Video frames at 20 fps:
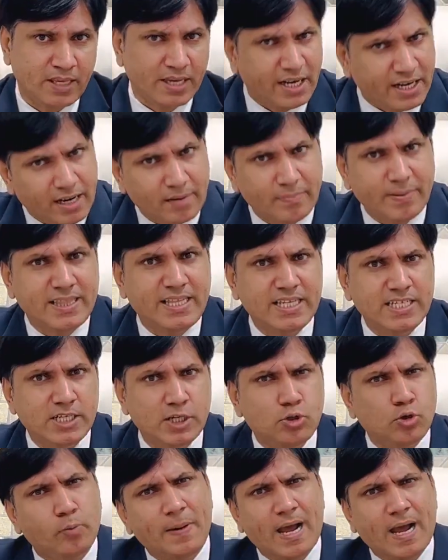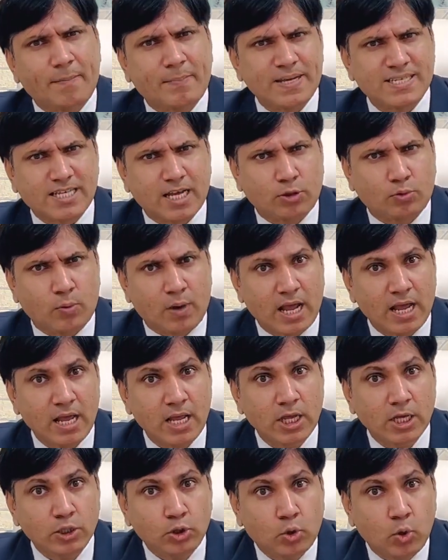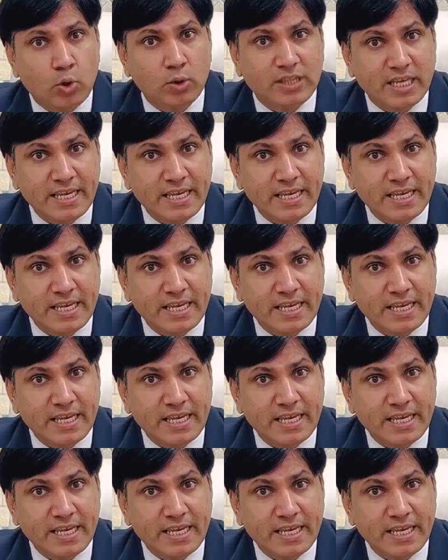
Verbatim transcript: रिटर्न में दीजिए जो भी आपके साथ हुआ दो